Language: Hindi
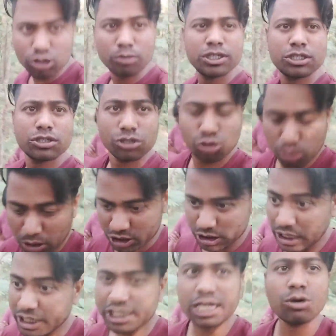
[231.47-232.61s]
तो अभी सुबह
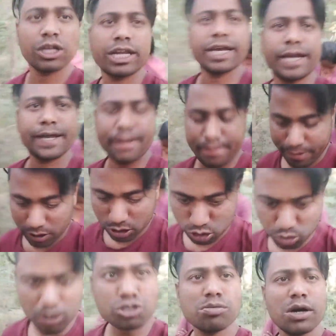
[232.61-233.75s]
के साढ़े छः बजे रहे
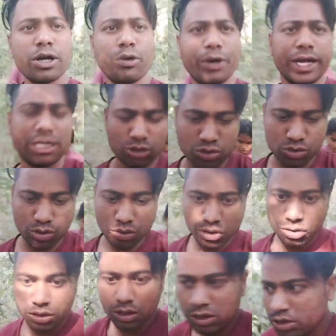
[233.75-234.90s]
हैं सुबह सुबह हुए हैं दोस्तों
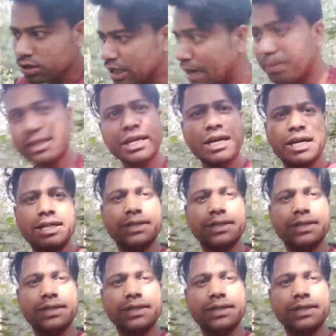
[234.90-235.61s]
क्या पता